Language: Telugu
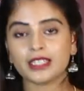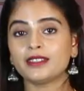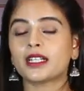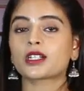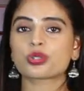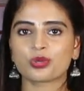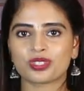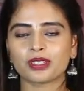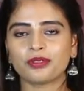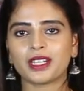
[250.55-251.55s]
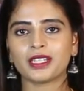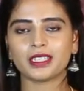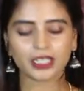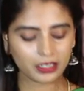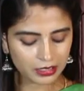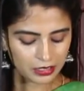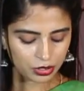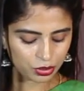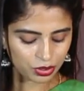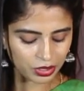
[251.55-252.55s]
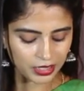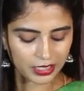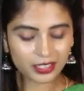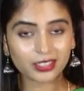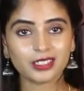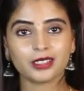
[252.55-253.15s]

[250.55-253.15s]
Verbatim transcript: ఇందాక చూసిన వెరైటీయే చూస్తున్నారు కదా